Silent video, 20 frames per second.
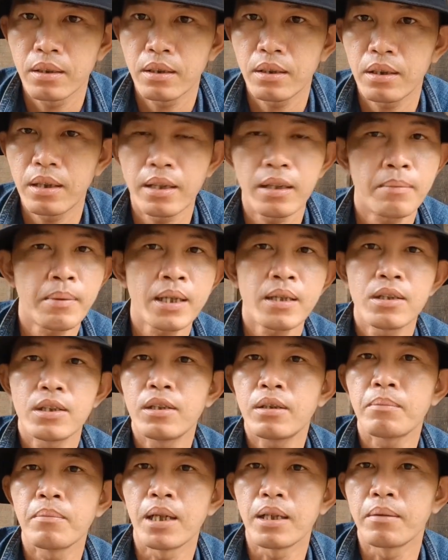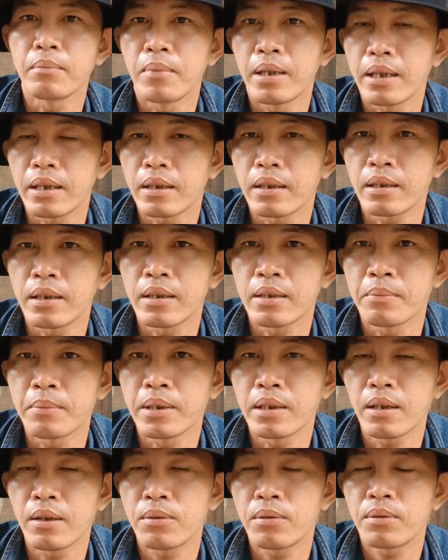nó bắt trước mình mà
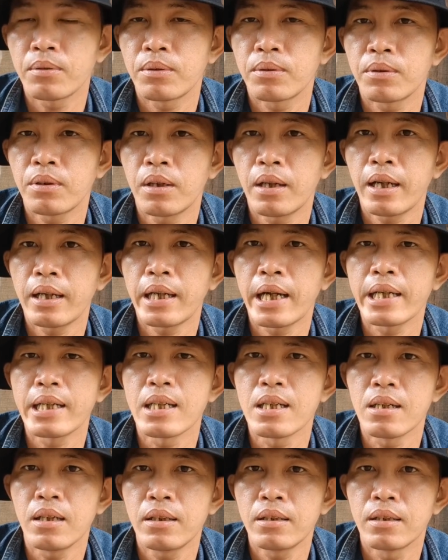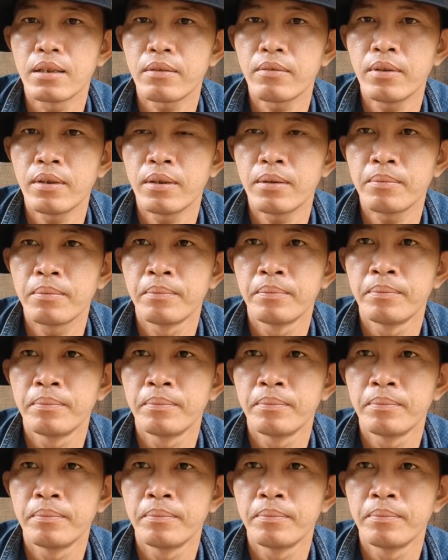mình đâu có la gầy gì nó được phải không